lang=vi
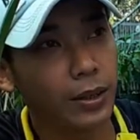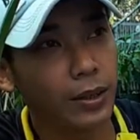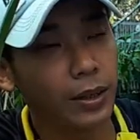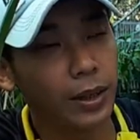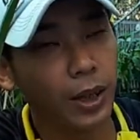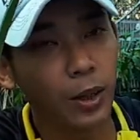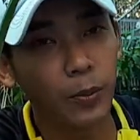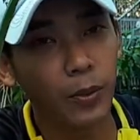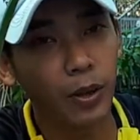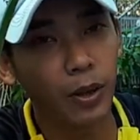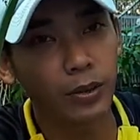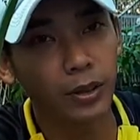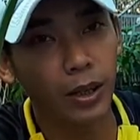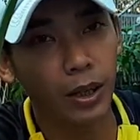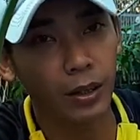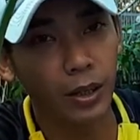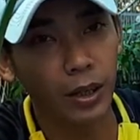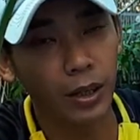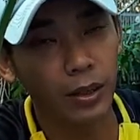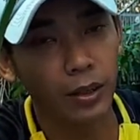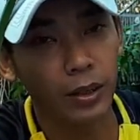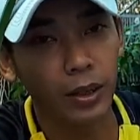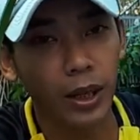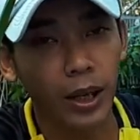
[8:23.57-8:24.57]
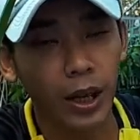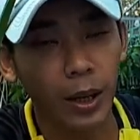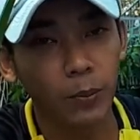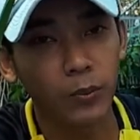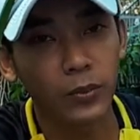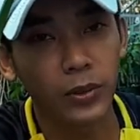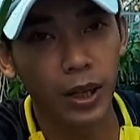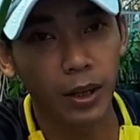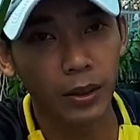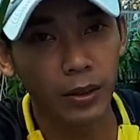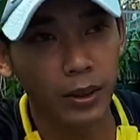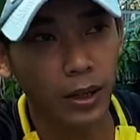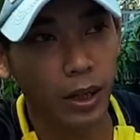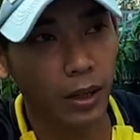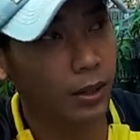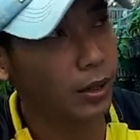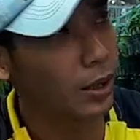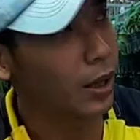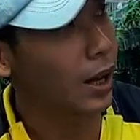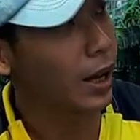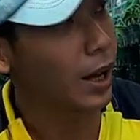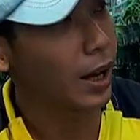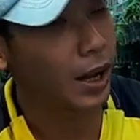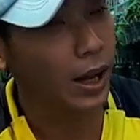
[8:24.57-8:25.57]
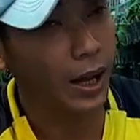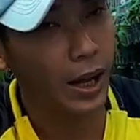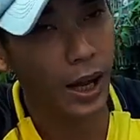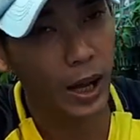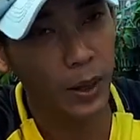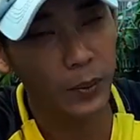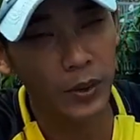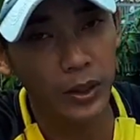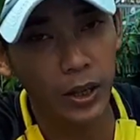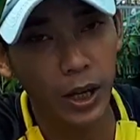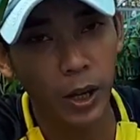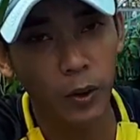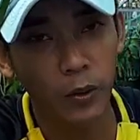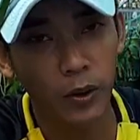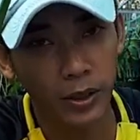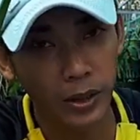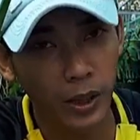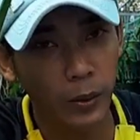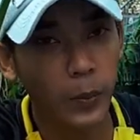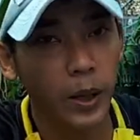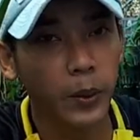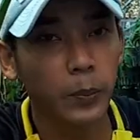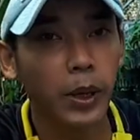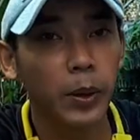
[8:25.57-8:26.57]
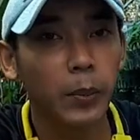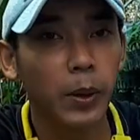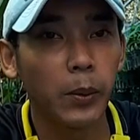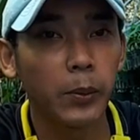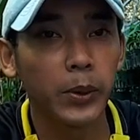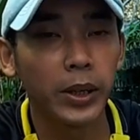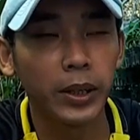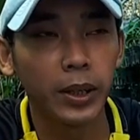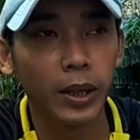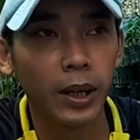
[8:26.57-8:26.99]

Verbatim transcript: nếu mà có xịt thì nữa thì lâm sẽ xịt là 20 đều và 60 30